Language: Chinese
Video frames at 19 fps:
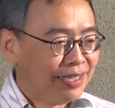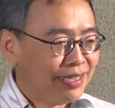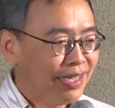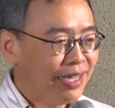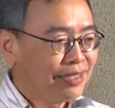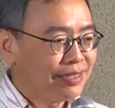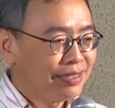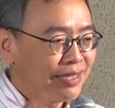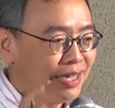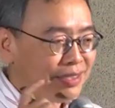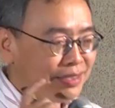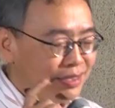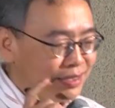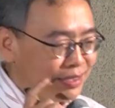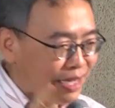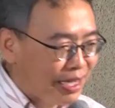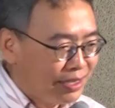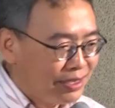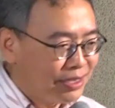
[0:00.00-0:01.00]
那但是
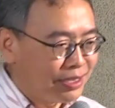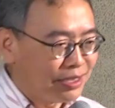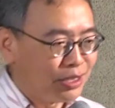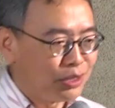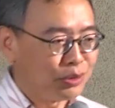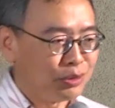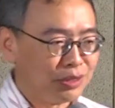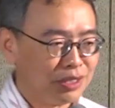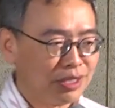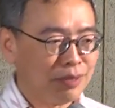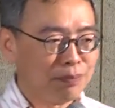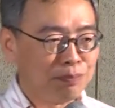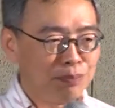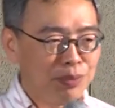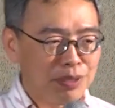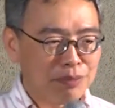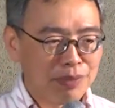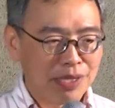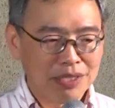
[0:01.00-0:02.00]
当时的矩阵
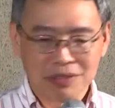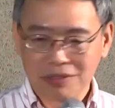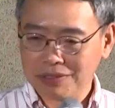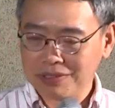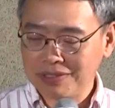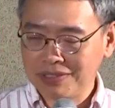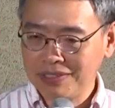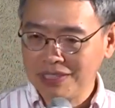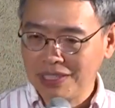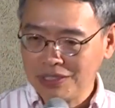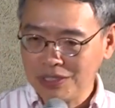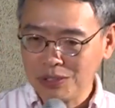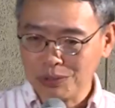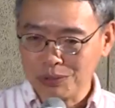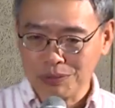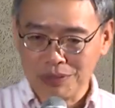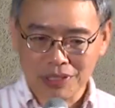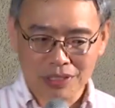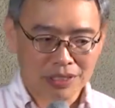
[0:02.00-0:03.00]
并没有线性
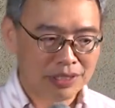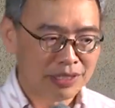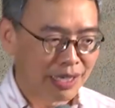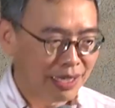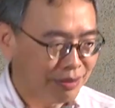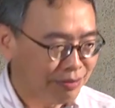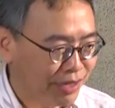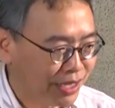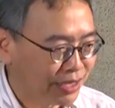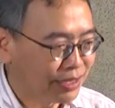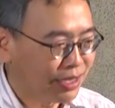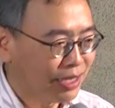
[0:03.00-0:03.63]
组合的想法，